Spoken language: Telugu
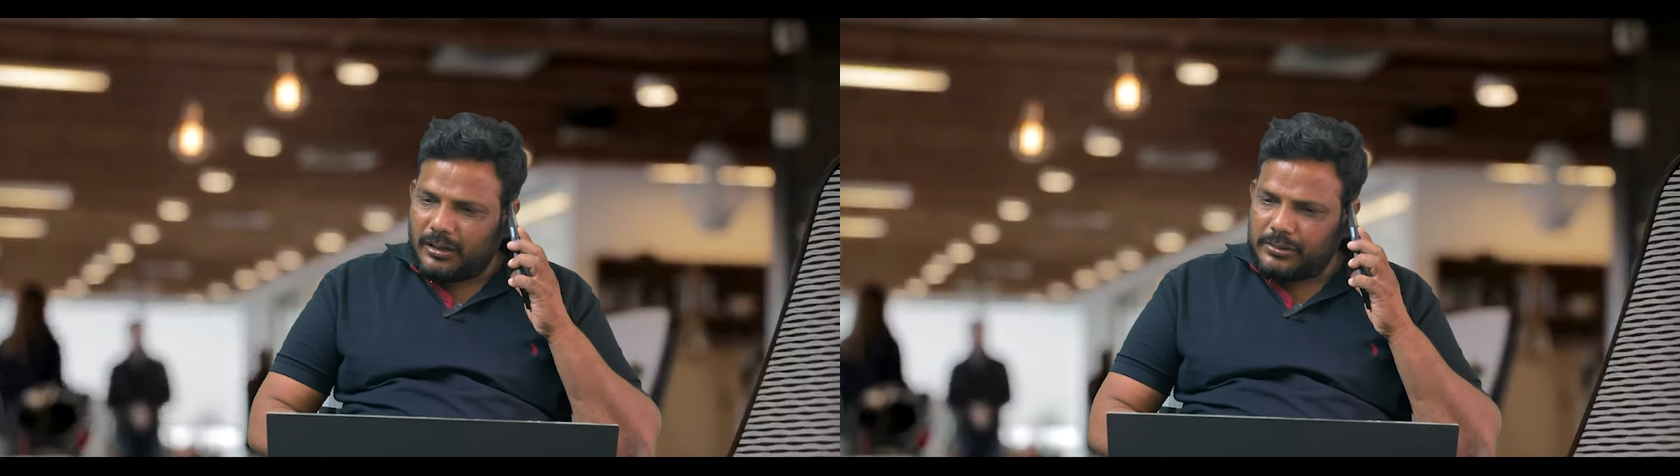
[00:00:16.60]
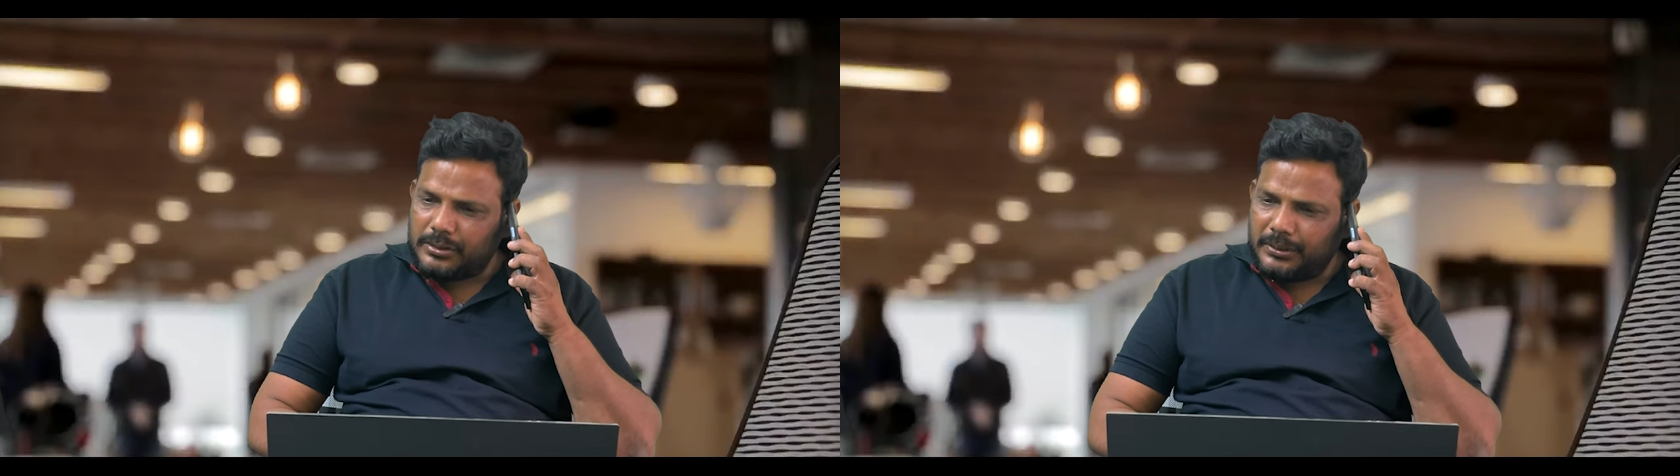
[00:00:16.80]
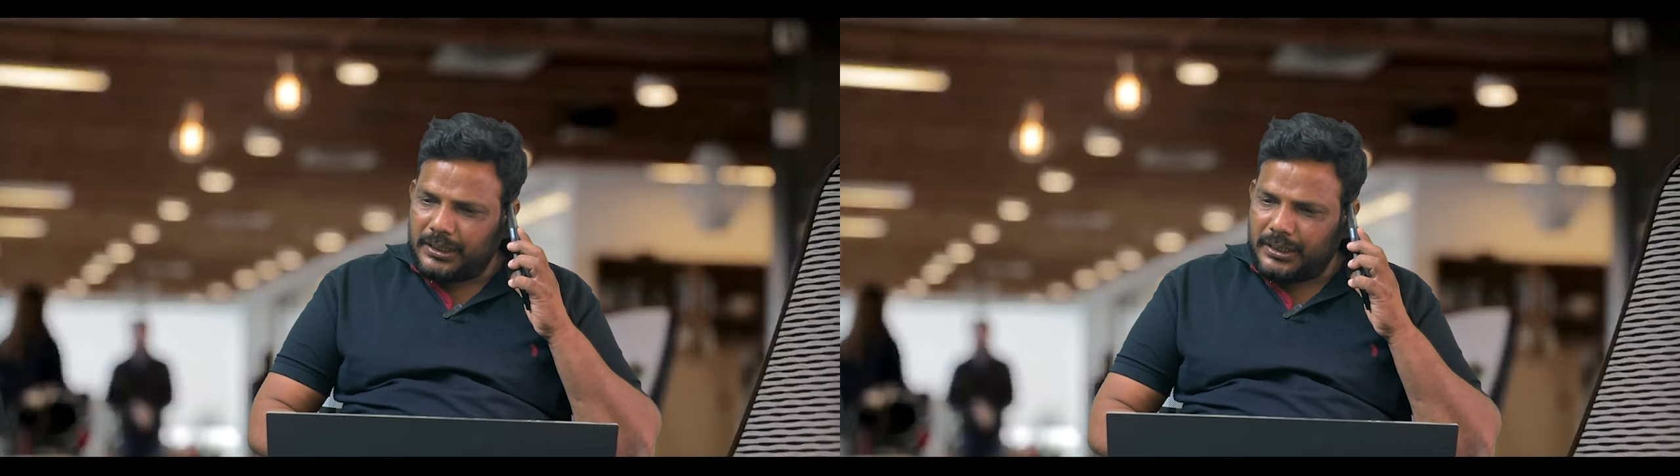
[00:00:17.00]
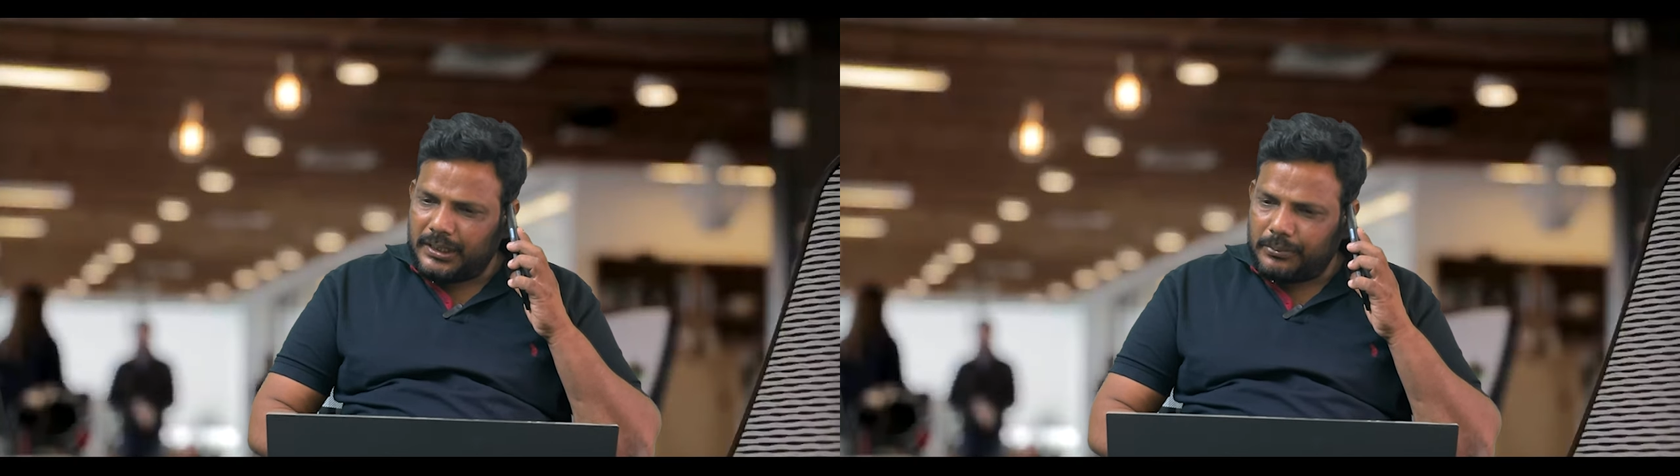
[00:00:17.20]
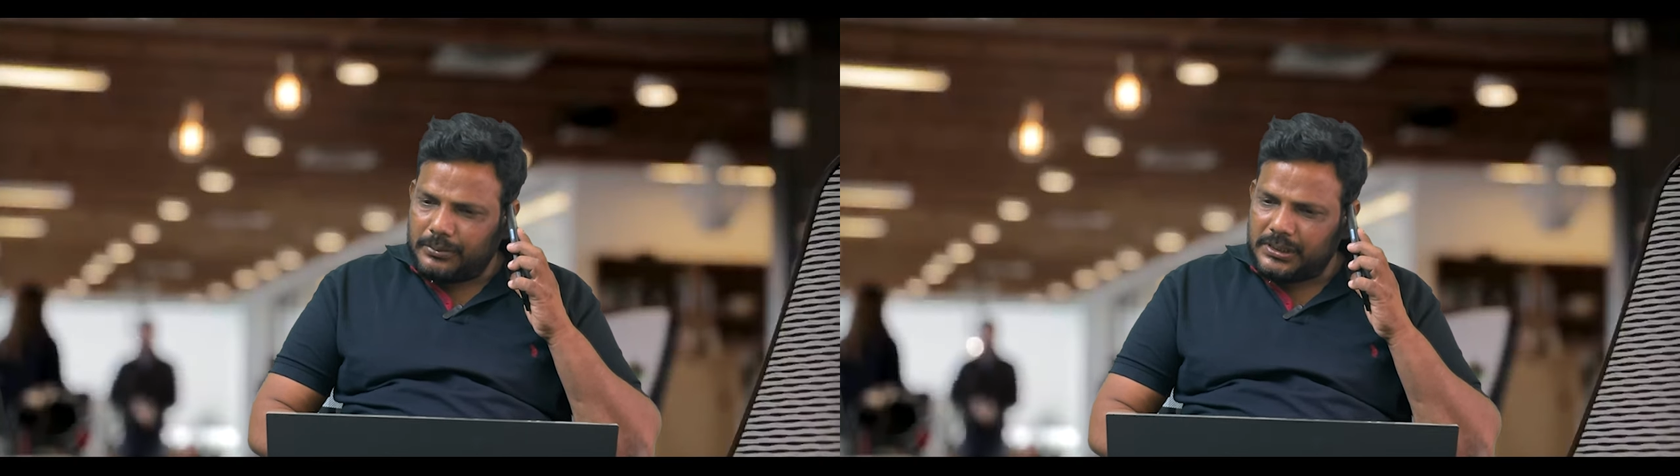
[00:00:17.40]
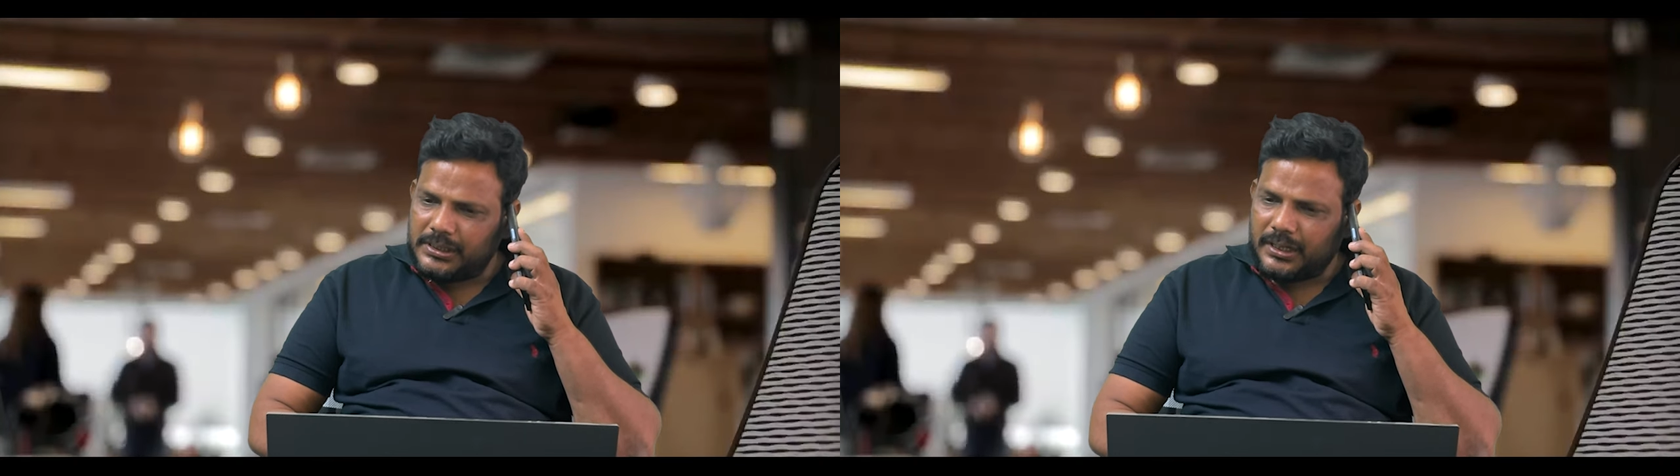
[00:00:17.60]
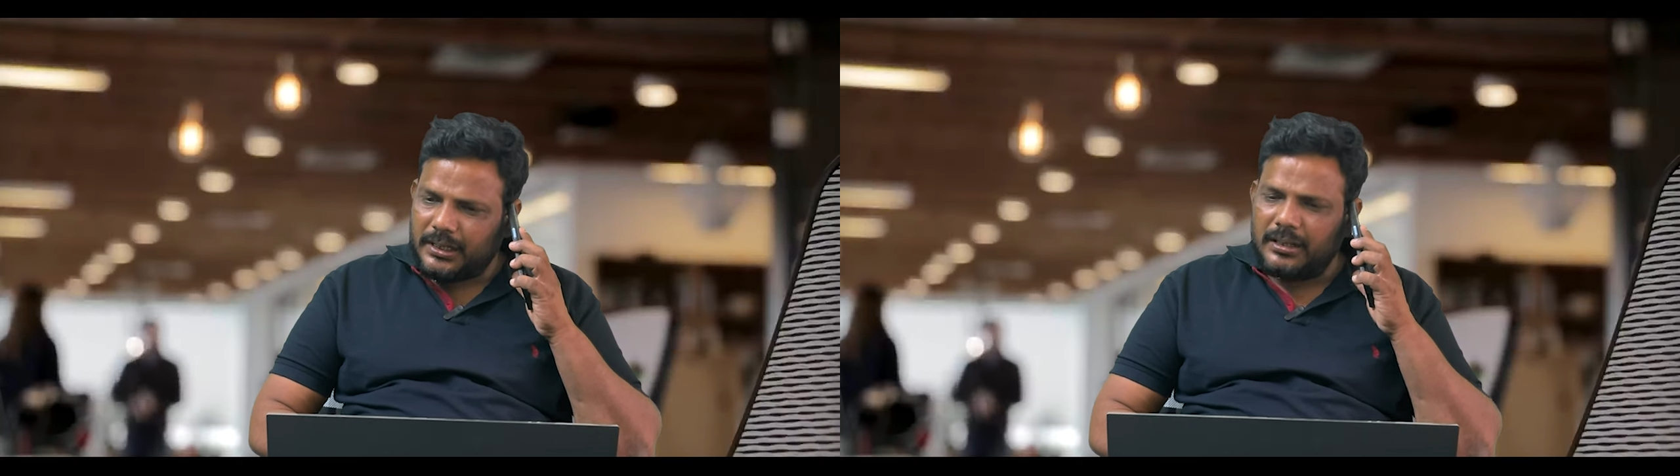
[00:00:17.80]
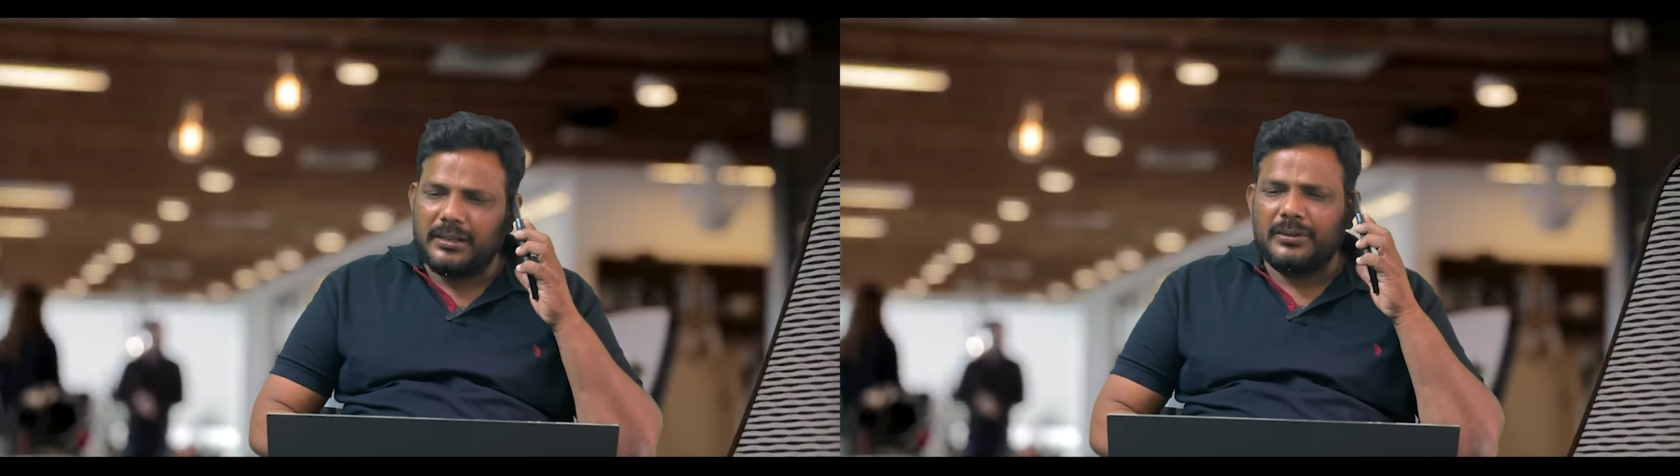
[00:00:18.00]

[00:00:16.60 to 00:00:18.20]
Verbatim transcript: అవసరం ఉంటే నేను ఫోన్ చేస్తాను కదా